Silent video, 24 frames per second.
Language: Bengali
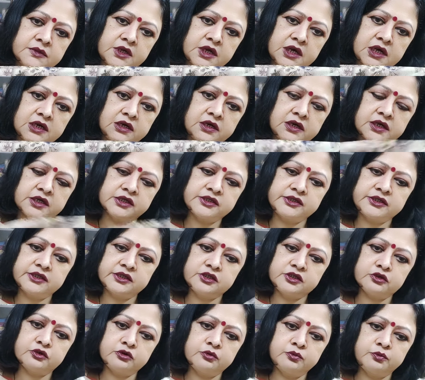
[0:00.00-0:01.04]
কন্ট্রাস্টে
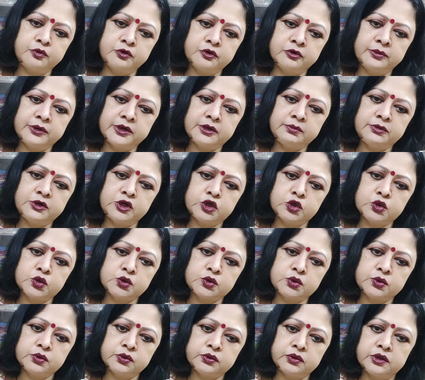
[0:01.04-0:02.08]
যখন পরবেন ভীষণ
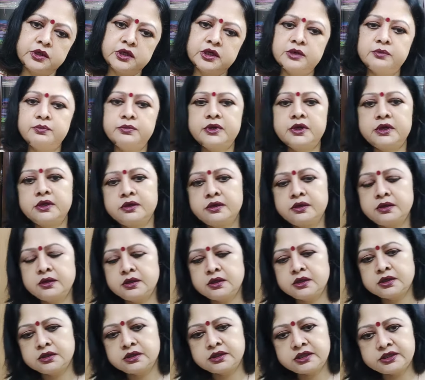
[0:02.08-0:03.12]
সুন্দর লাগবে
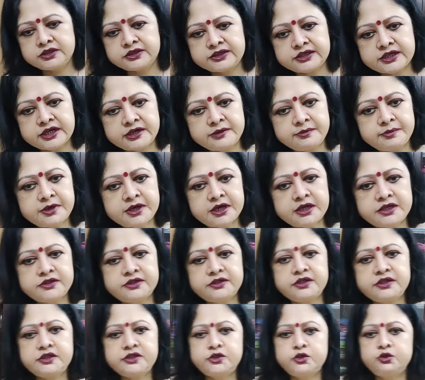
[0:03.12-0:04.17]
This saree price
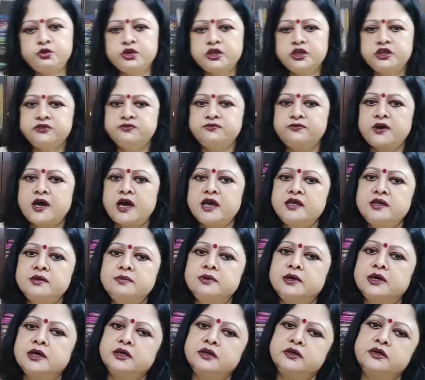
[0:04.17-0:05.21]
is
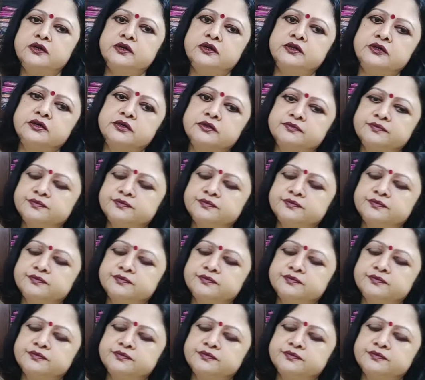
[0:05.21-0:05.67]
2500.